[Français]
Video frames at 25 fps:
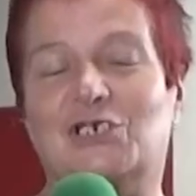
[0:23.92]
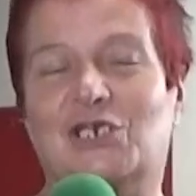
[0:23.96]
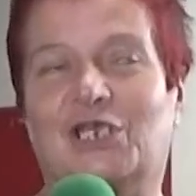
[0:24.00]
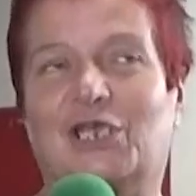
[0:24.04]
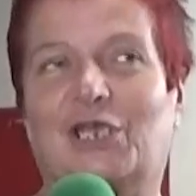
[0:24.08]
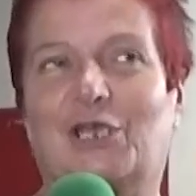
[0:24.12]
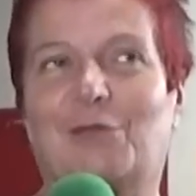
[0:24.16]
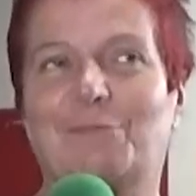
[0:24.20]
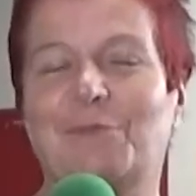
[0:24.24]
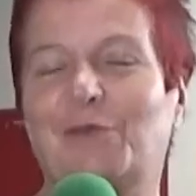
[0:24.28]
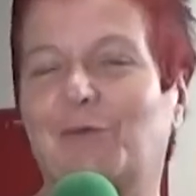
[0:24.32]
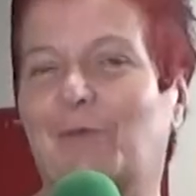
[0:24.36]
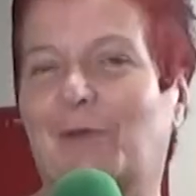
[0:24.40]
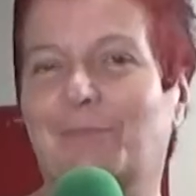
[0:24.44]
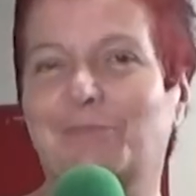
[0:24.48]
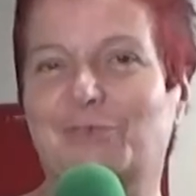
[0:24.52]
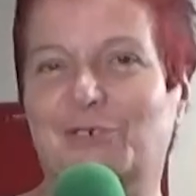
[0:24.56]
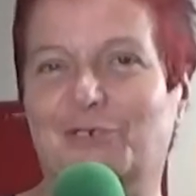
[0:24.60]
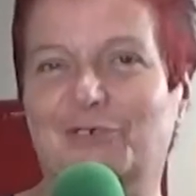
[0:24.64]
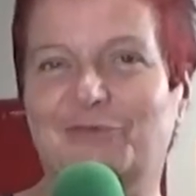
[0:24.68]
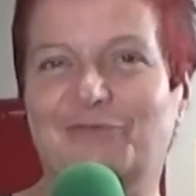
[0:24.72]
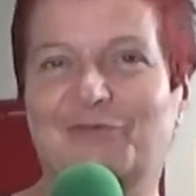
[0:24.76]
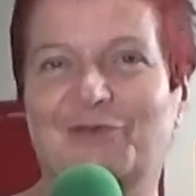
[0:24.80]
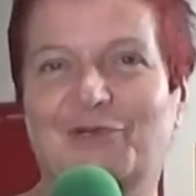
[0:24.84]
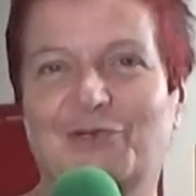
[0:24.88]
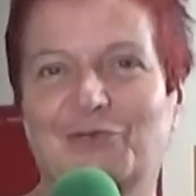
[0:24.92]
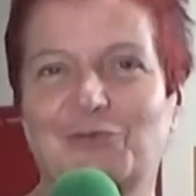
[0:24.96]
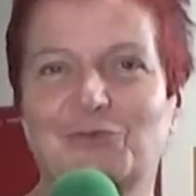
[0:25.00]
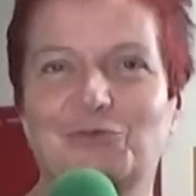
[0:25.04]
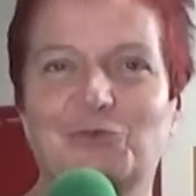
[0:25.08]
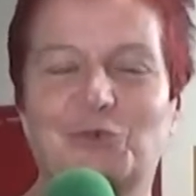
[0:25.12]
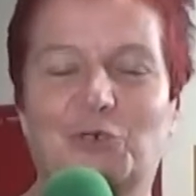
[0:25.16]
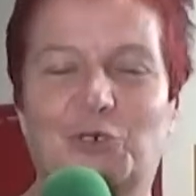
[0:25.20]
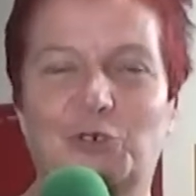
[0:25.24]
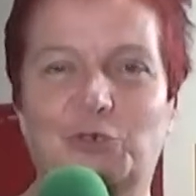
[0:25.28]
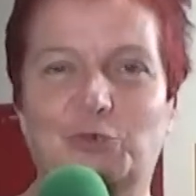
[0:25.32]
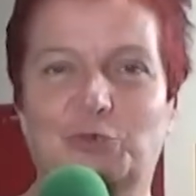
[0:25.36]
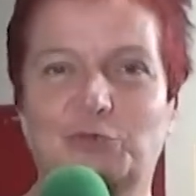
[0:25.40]
Chers amis websurfeurs, nous
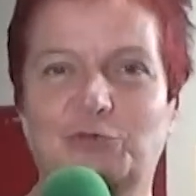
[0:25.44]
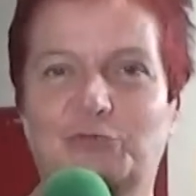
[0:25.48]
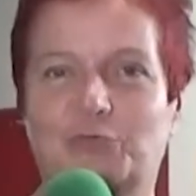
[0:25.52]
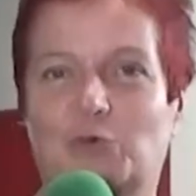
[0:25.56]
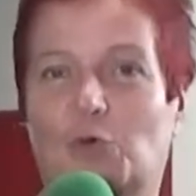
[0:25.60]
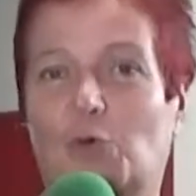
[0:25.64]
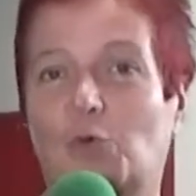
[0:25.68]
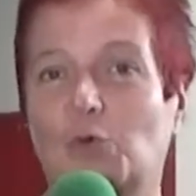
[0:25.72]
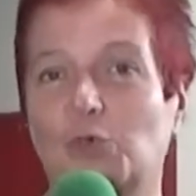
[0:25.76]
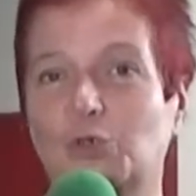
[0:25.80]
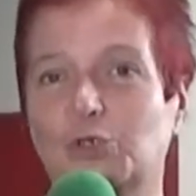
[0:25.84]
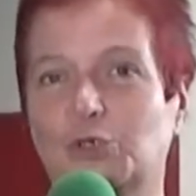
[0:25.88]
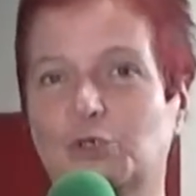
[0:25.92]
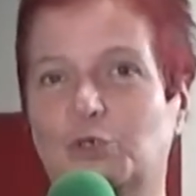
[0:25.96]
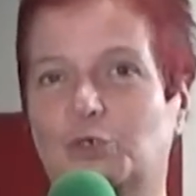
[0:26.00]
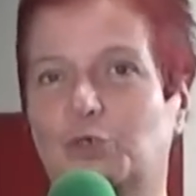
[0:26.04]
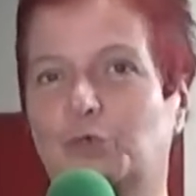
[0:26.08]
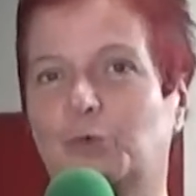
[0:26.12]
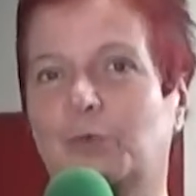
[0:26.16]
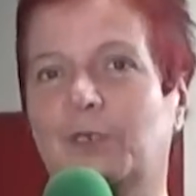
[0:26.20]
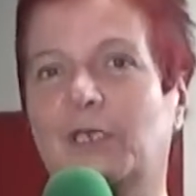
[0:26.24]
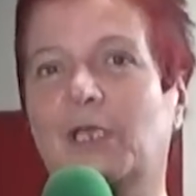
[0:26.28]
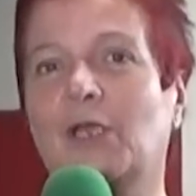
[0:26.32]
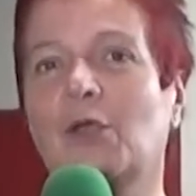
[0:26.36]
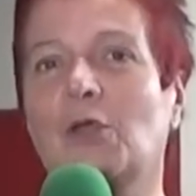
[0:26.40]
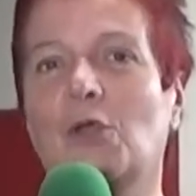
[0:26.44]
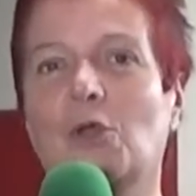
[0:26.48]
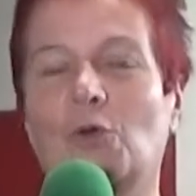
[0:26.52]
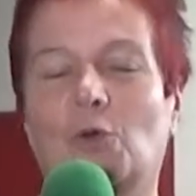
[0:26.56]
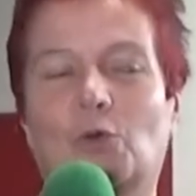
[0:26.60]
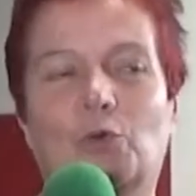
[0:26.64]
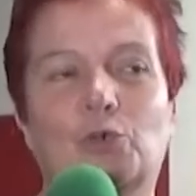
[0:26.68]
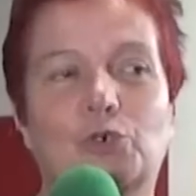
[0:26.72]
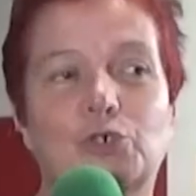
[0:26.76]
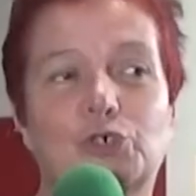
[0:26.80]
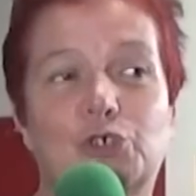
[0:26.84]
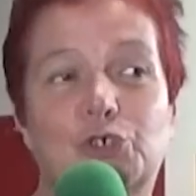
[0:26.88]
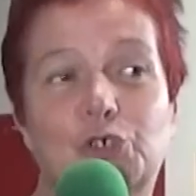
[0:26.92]
nous retrouvons aujourd'hui
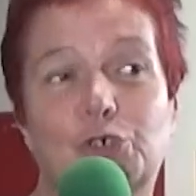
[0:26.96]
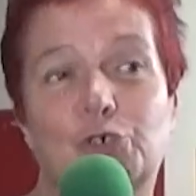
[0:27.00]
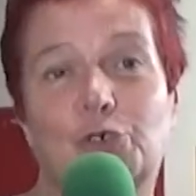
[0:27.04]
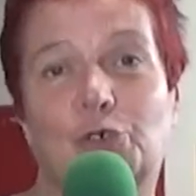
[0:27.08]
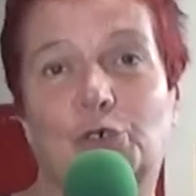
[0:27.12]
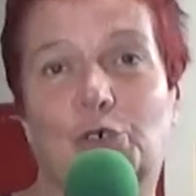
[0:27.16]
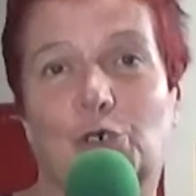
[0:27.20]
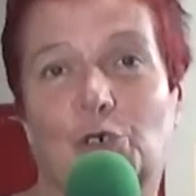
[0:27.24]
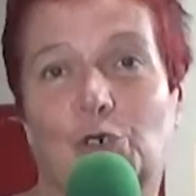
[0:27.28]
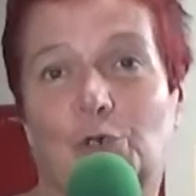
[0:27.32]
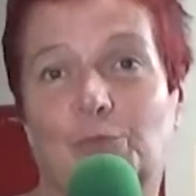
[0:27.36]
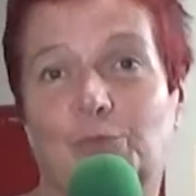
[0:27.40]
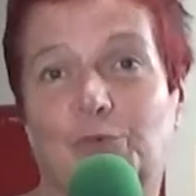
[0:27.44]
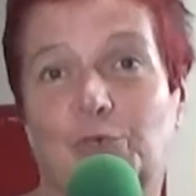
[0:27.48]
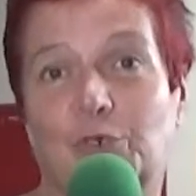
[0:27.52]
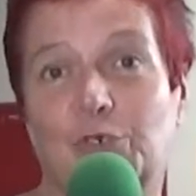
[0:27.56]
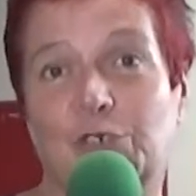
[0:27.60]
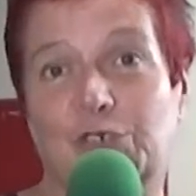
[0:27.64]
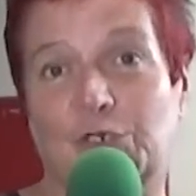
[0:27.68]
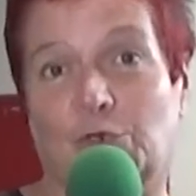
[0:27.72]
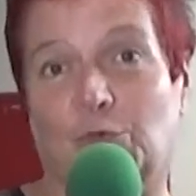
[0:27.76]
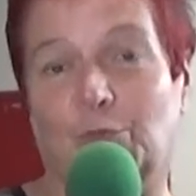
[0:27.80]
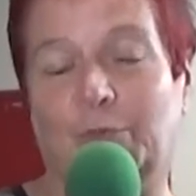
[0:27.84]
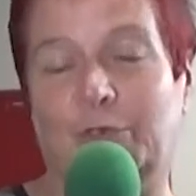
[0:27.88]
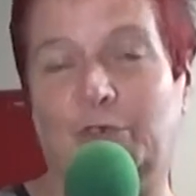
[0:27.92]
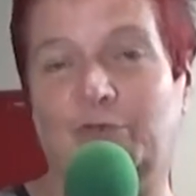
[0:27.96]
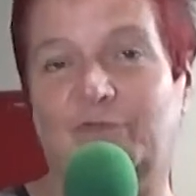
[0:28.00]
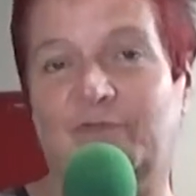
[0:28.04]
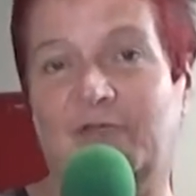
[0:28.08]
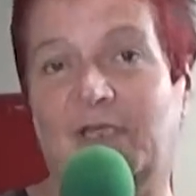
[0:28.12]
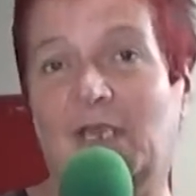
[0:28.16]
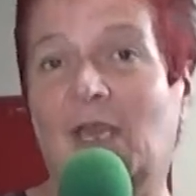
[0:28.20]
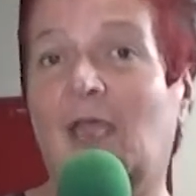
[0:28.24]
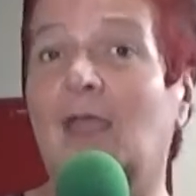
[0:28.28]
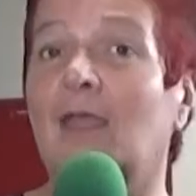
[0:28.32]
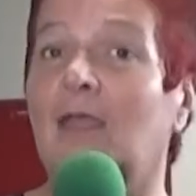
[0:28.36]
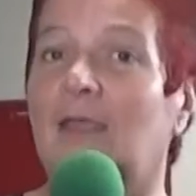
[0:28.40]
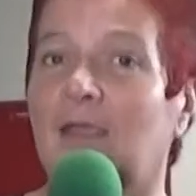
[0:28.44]
au Judo Club de
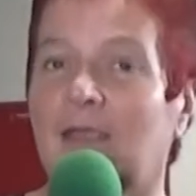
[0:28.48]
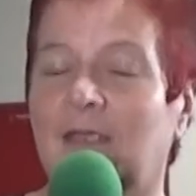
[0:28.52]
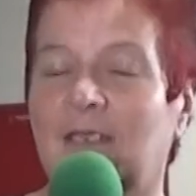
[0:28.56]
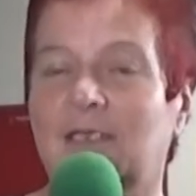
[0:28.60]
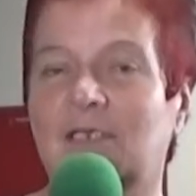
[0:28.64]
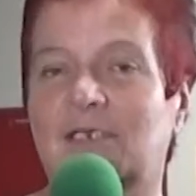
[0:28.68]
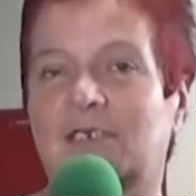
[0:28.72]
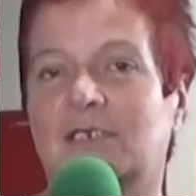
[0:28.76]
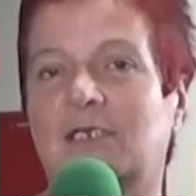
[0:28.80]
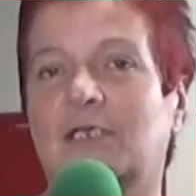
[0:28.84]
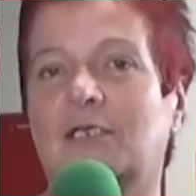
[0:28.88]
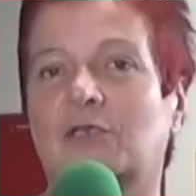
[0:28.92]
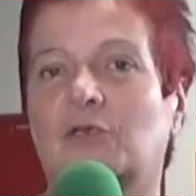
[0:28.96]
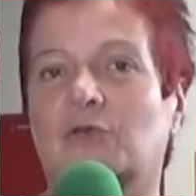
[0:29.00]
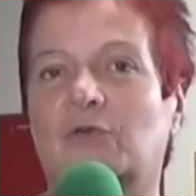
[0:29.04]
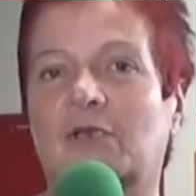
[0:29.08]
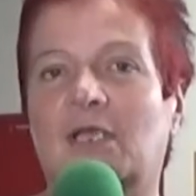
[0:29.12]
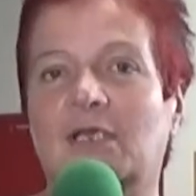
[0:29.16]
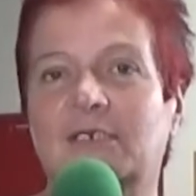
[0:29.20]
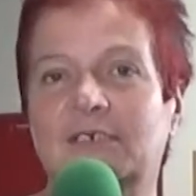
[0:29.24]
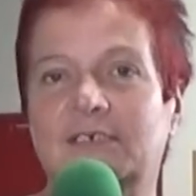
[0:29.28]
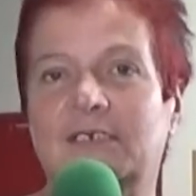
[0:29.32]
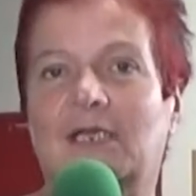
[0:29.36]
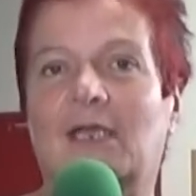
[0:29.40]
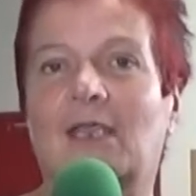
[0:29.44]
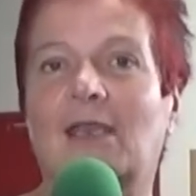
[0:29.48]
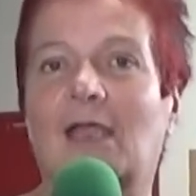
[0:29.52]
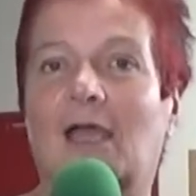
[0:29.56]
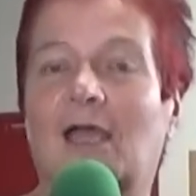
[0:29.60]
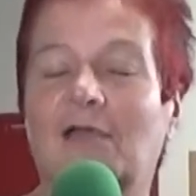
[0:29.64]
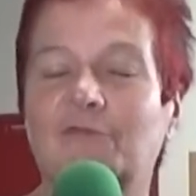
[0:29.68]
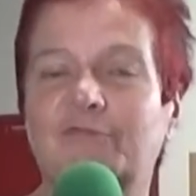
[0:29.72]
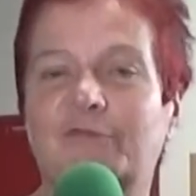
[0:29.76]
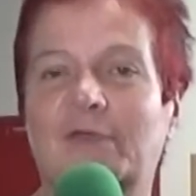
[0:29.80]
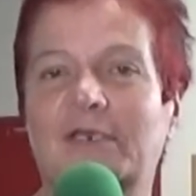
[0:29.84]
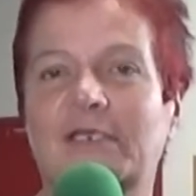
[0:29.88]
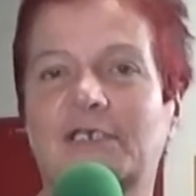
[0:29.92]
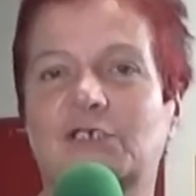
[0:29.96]
Sambreville, ici dans la salle à